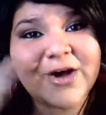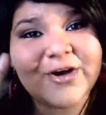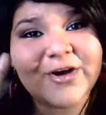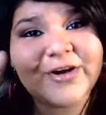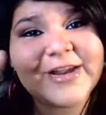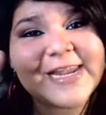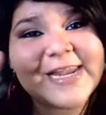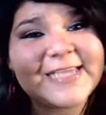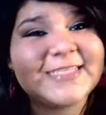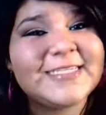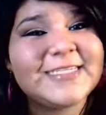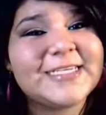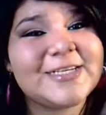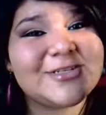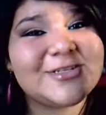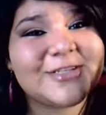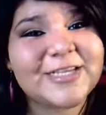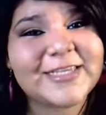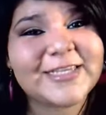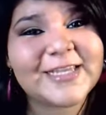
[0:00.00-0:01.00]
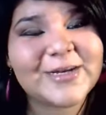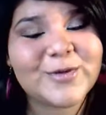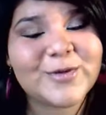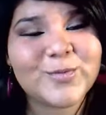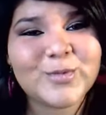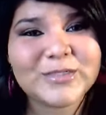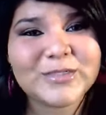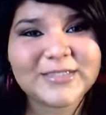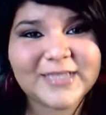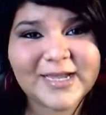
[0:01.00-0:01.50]
Hola chicos, ¿qué tal?
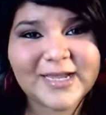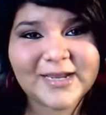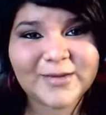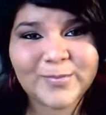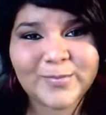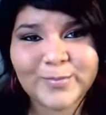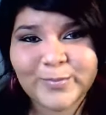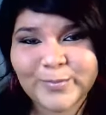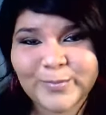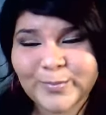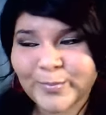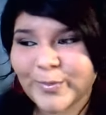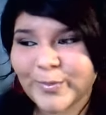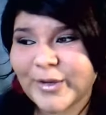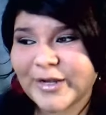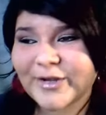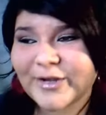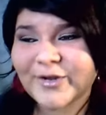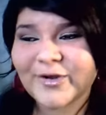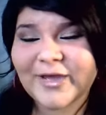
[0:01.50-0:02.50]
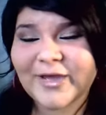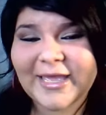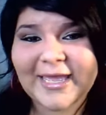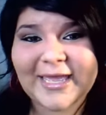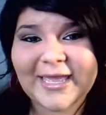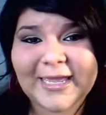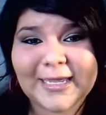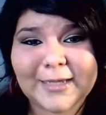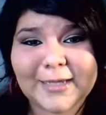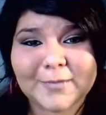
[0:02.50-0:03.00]
¿Cómo están? Bueno,
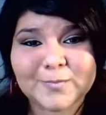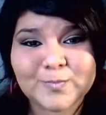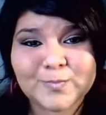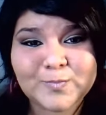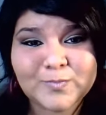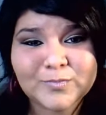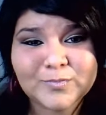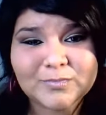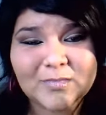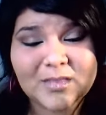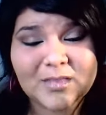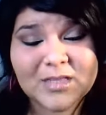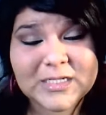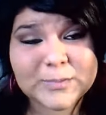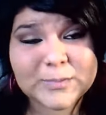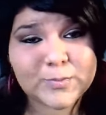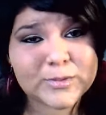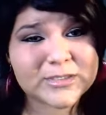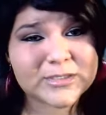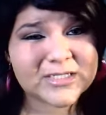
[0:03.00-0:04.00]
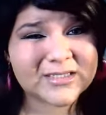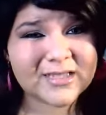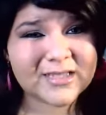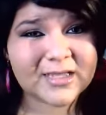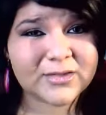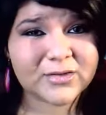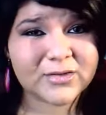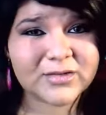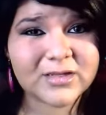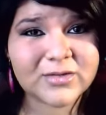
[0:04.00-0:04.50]
eh, después de
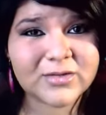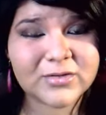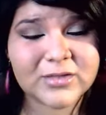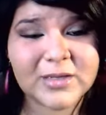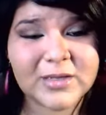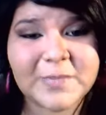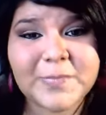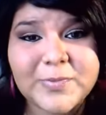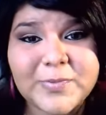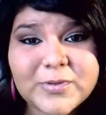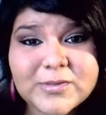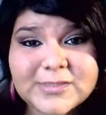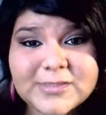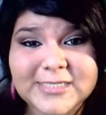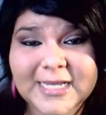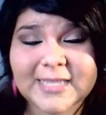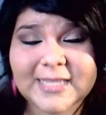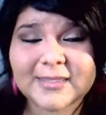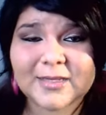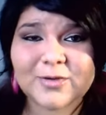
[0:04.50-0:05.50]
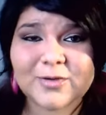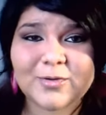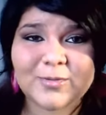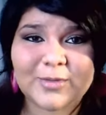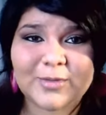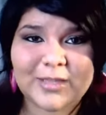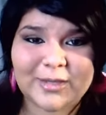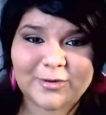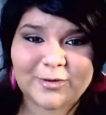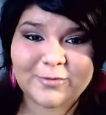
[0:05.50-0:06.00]
tanto, tanto tiempo ya tengo
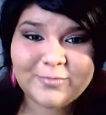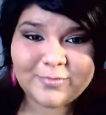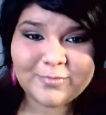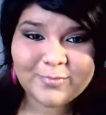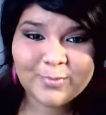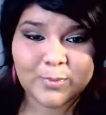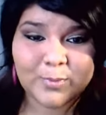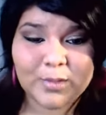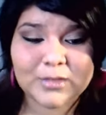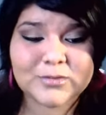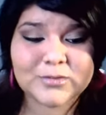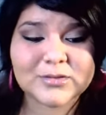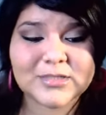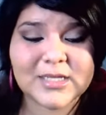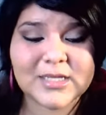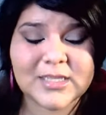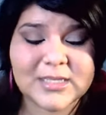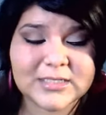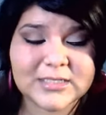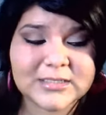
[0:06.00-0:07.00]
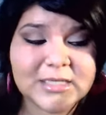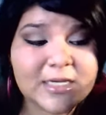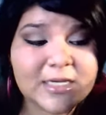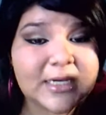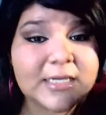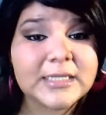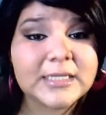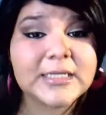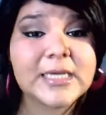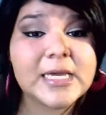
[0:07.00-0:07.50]
video para ustedes
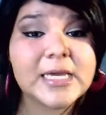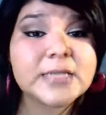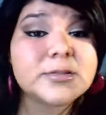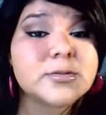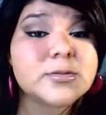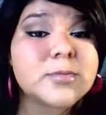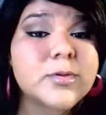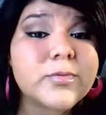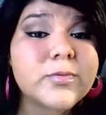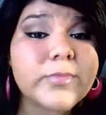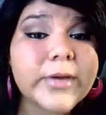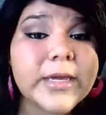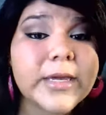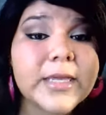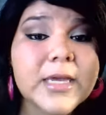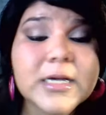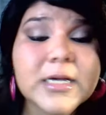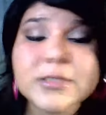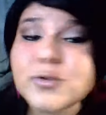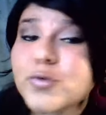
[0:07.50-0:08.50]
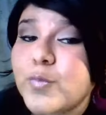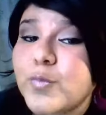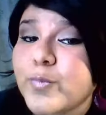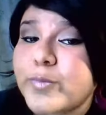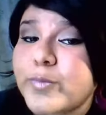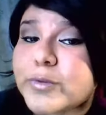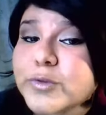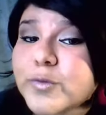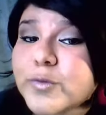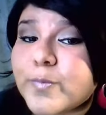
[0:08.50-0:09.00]
y es sobre un maquillaje
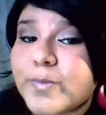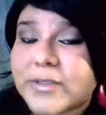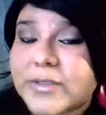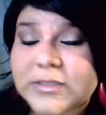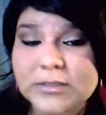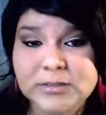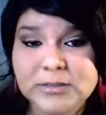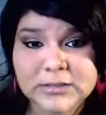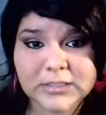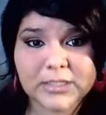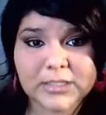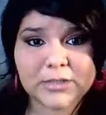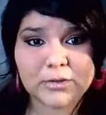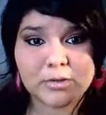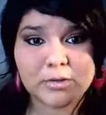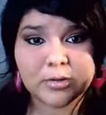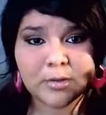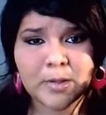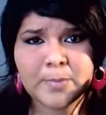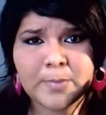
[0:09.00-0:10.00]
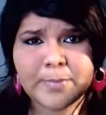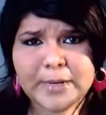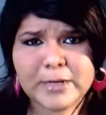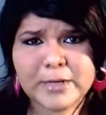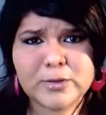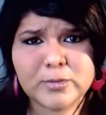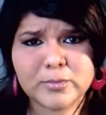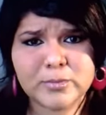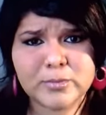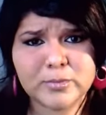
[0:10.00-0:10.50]
súper, súper sencillo,
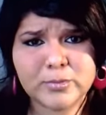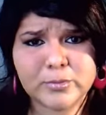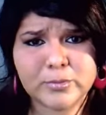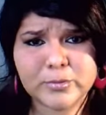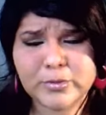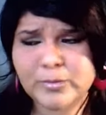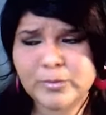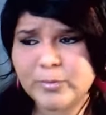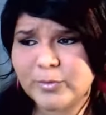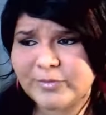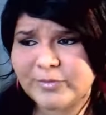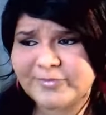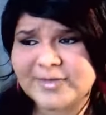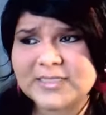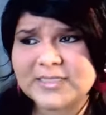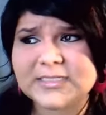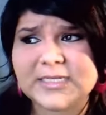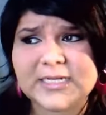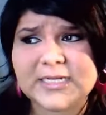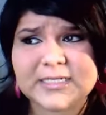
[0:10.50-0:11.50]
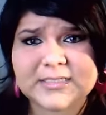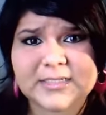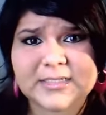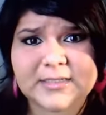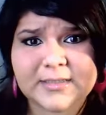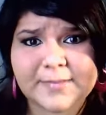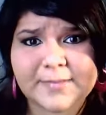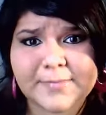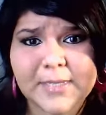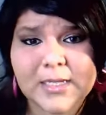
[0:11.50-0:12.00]
pero muy, muy fácil de hacer
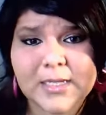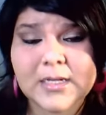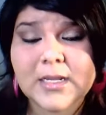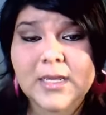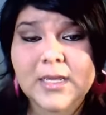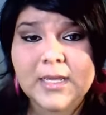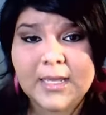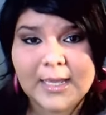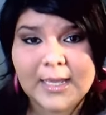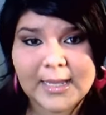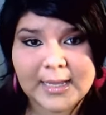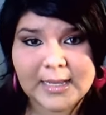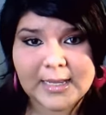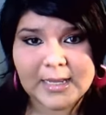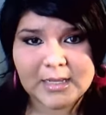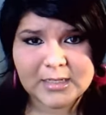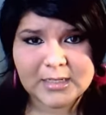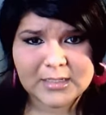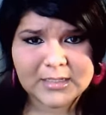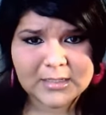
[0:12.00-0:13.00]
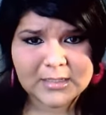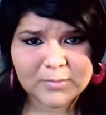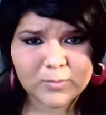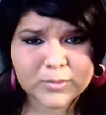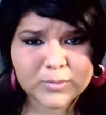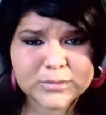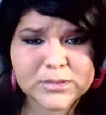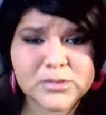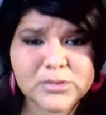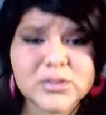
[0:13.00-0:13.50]
también eh, y
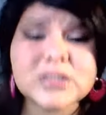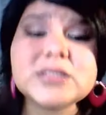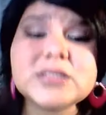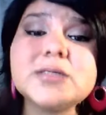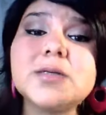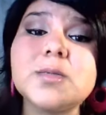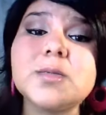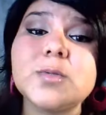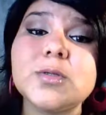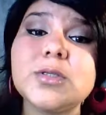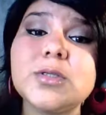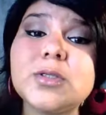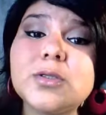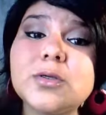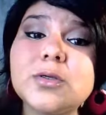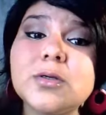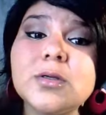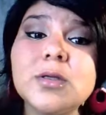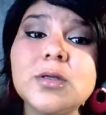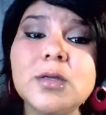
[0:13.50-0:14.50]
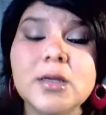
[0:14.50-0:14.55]
pues creo que se ve bonito,